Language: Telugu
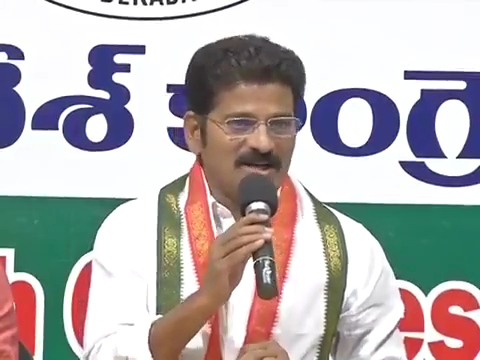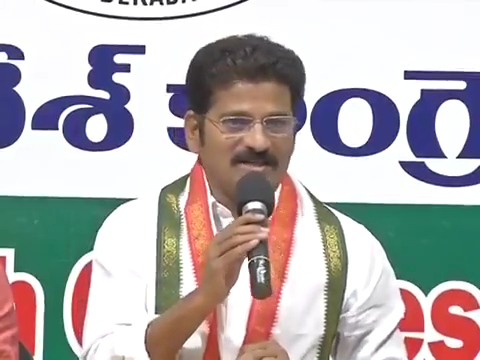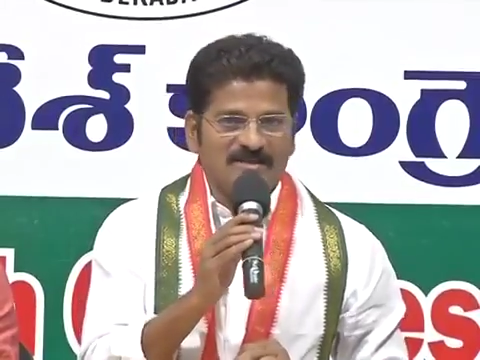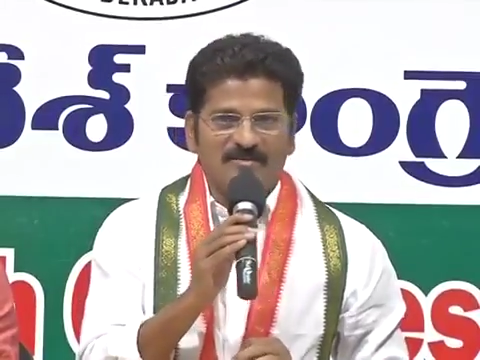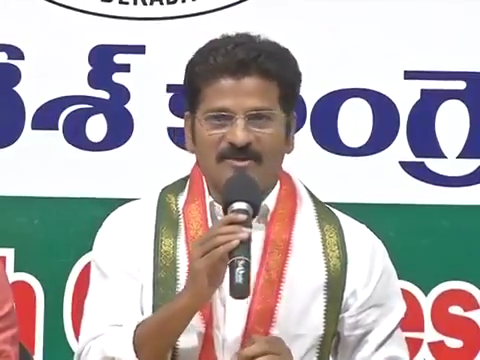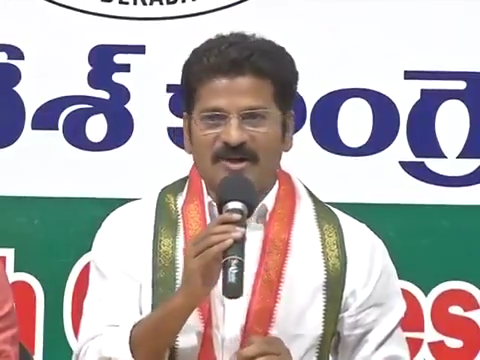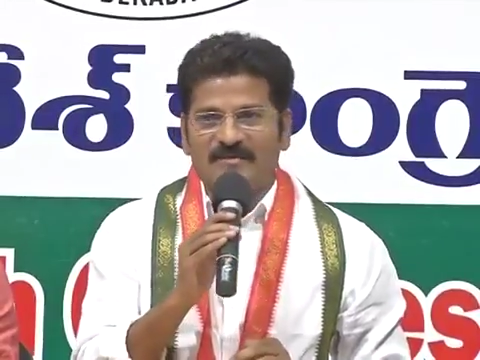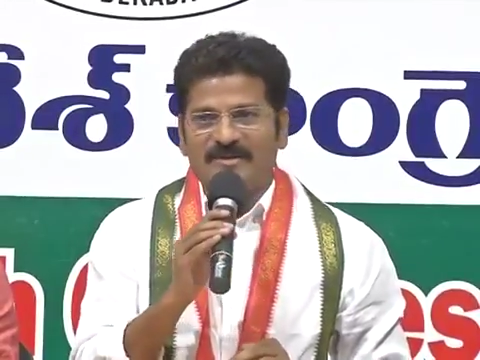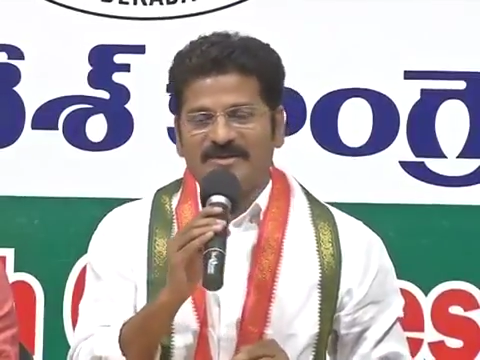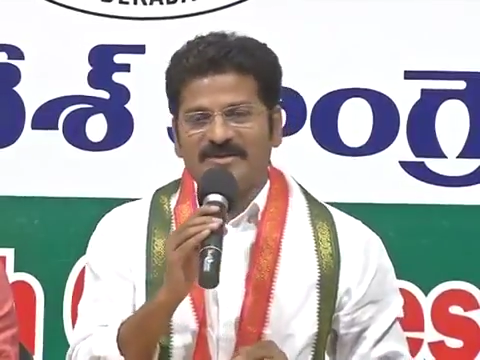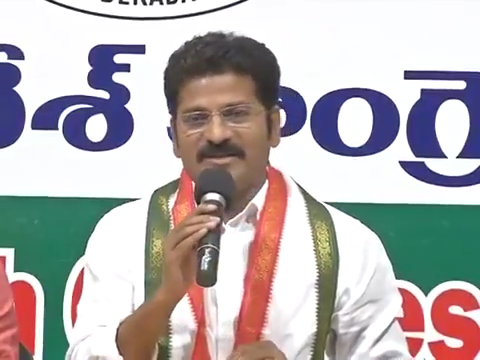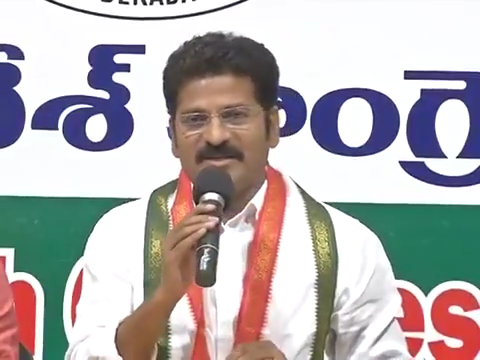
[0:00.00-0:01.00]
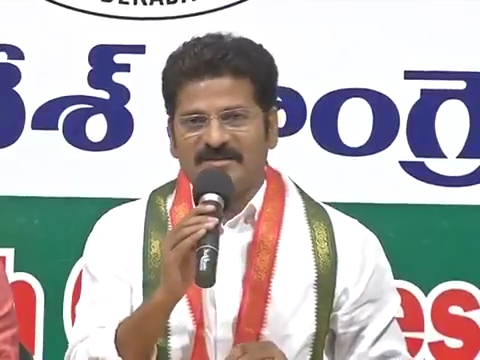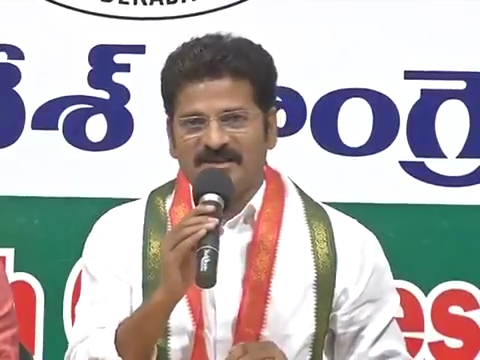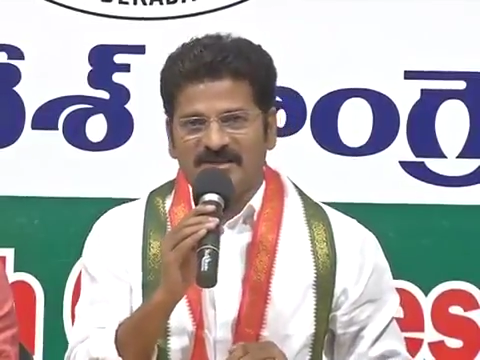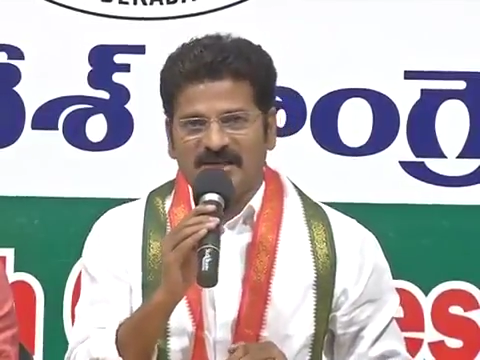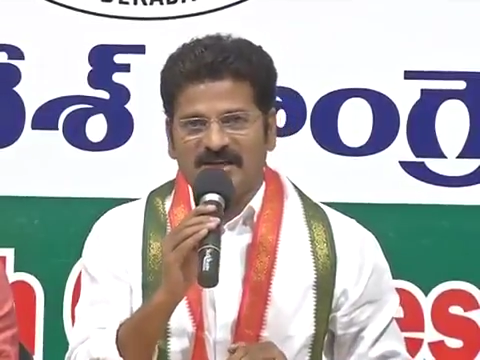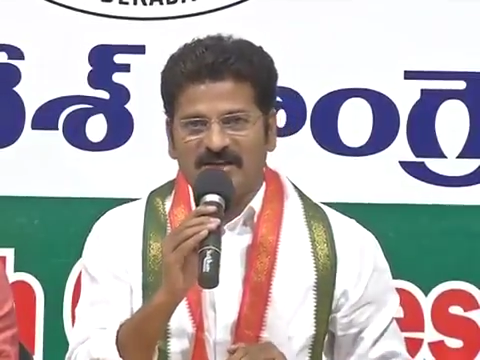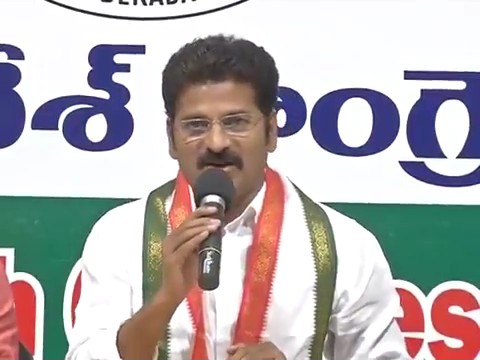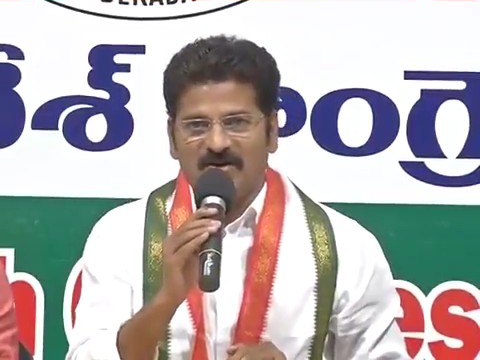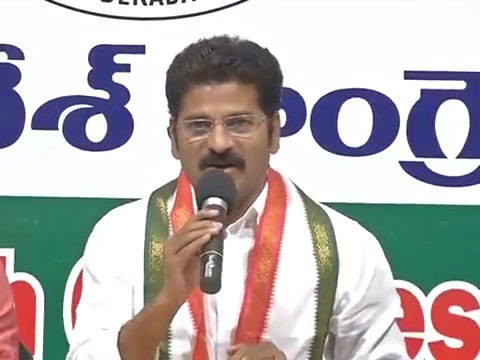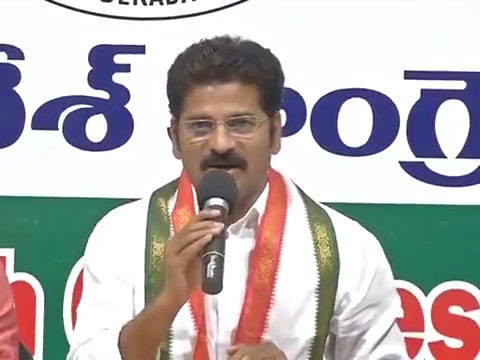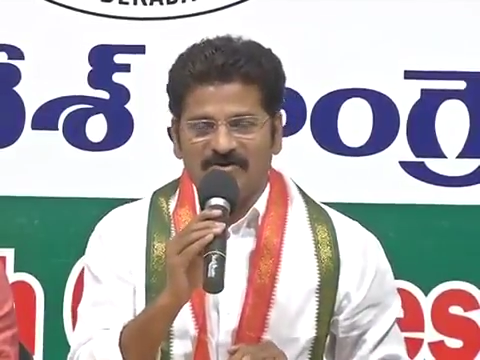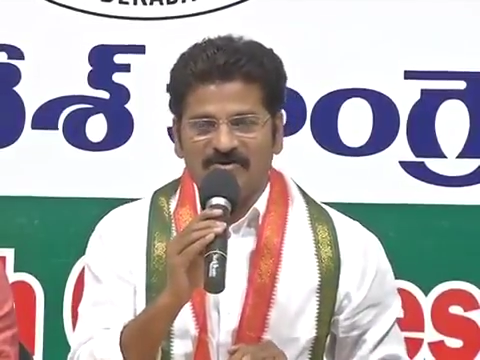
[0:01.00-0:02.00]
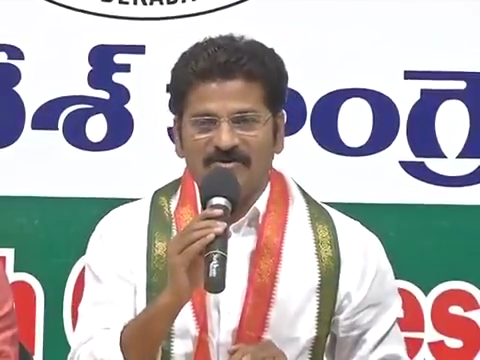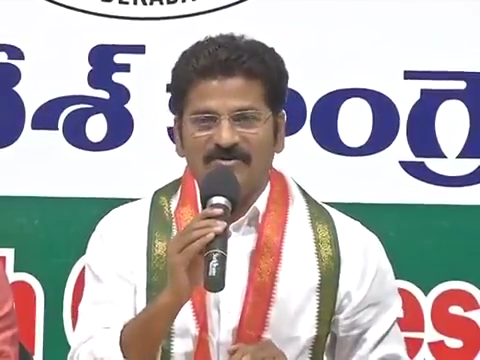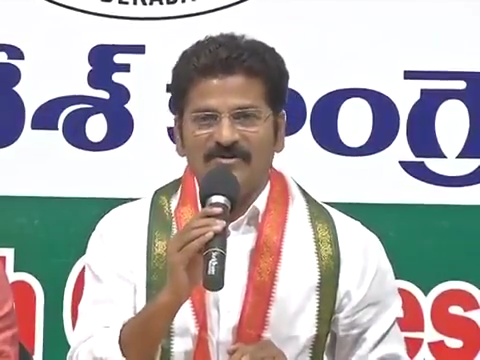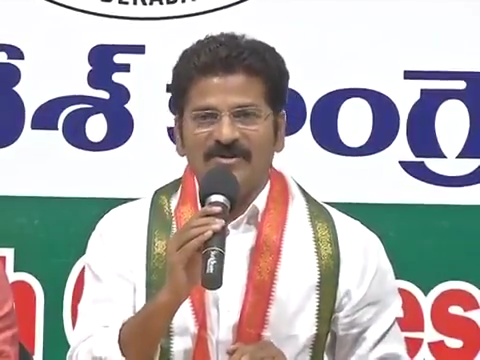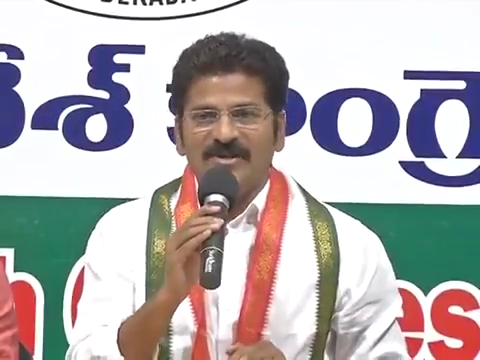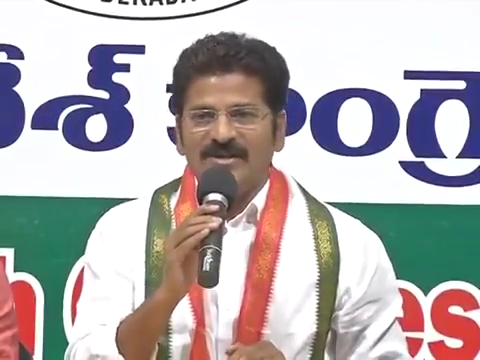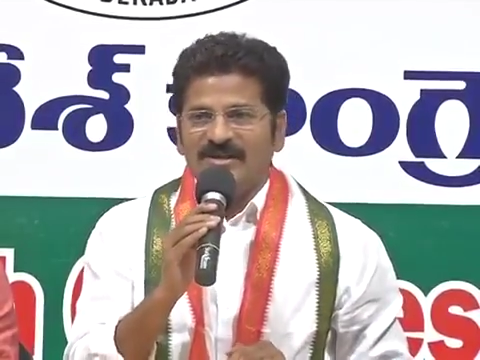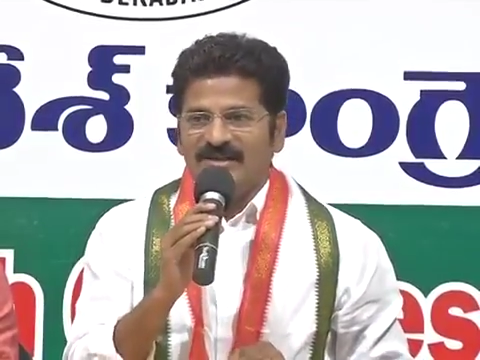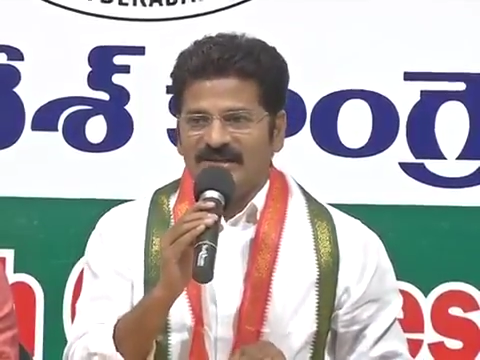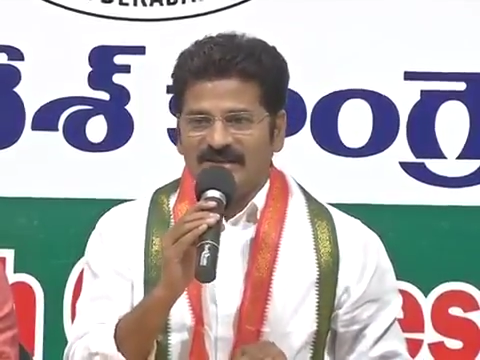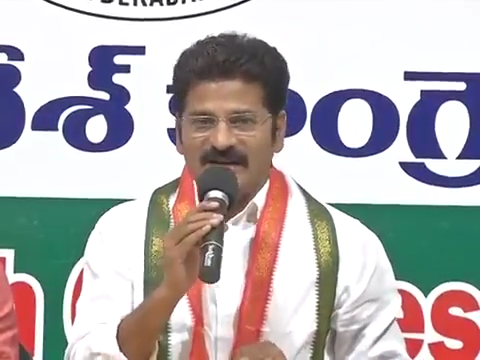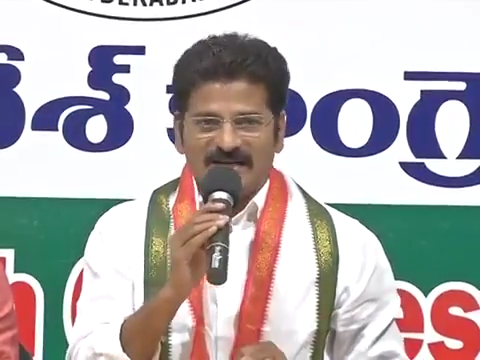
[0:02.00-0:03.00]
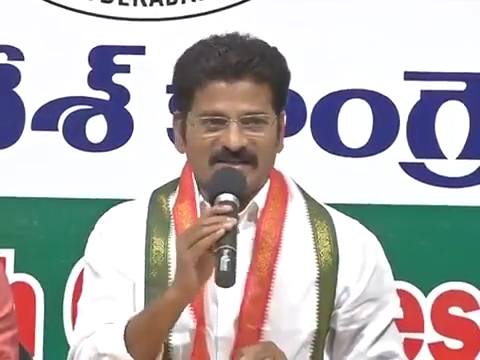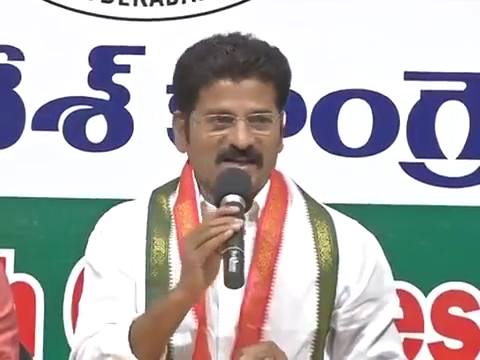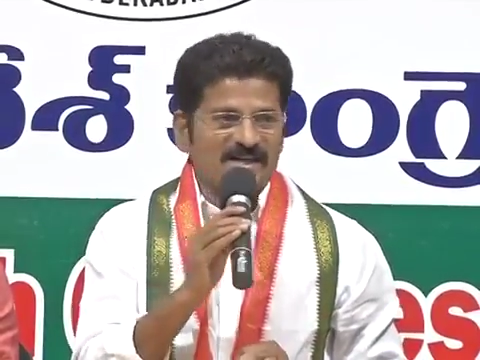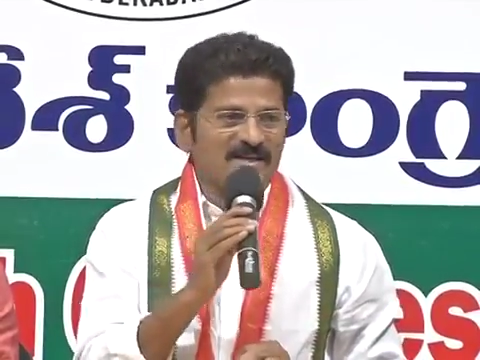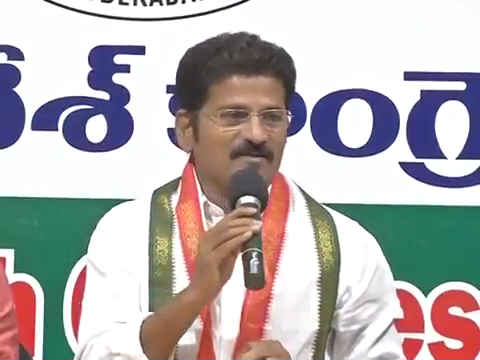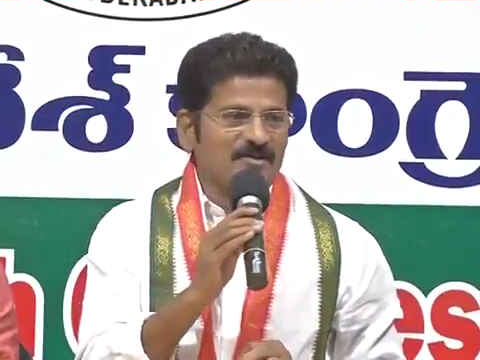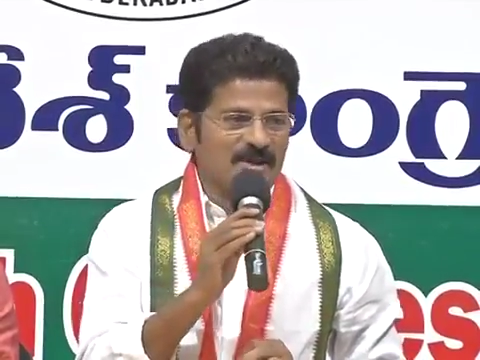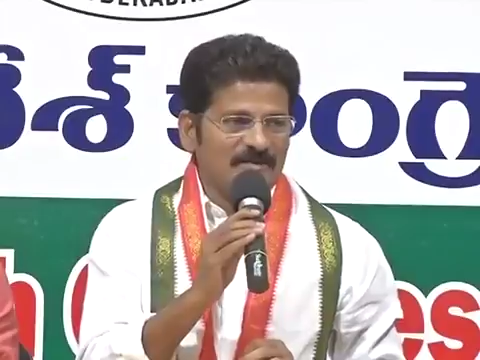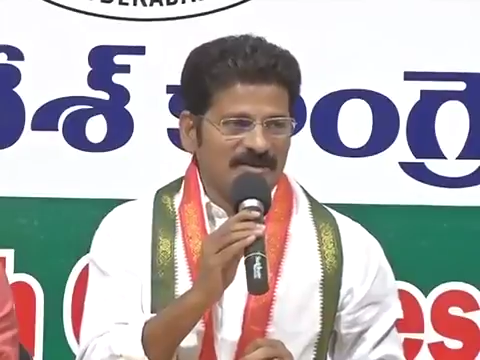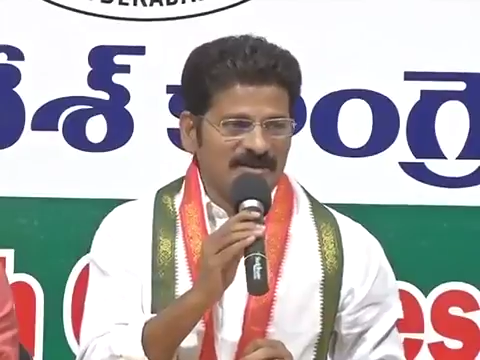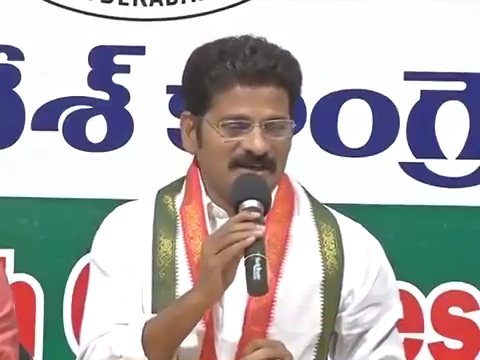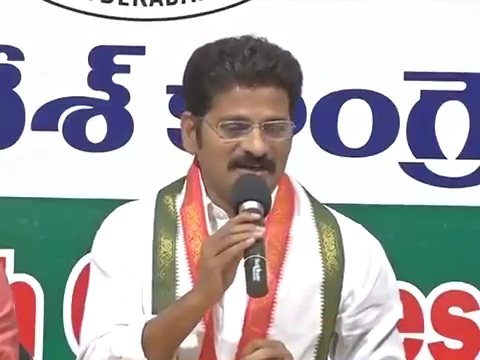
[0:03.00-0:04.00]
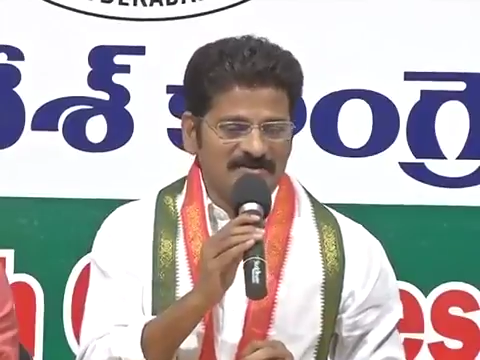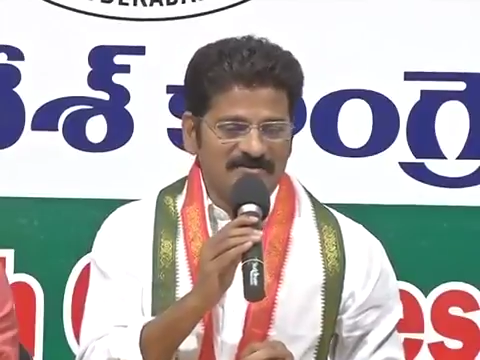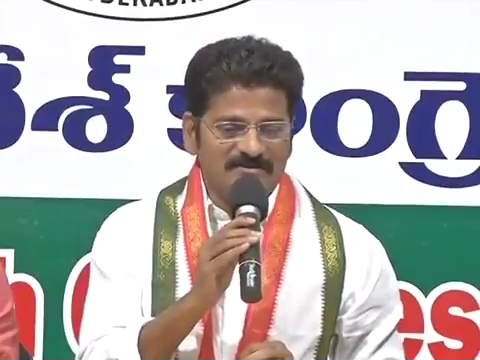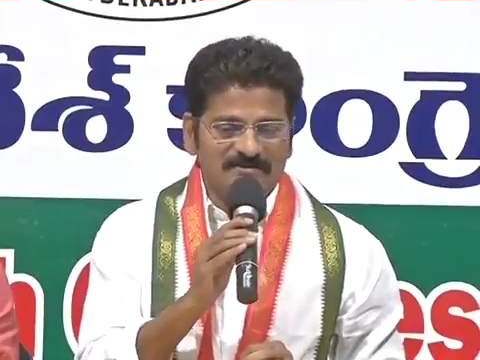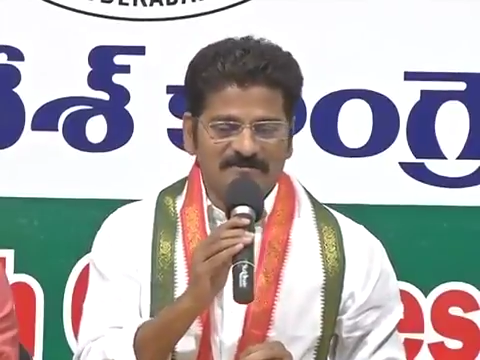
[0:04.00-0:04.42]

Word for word: రాష్ట్ర ముఖ్యమంత్రి చంద్రశేఖరరావు గారు ఈ రాష్ట్రానికి ముఖ్యమంత్రి అయినారు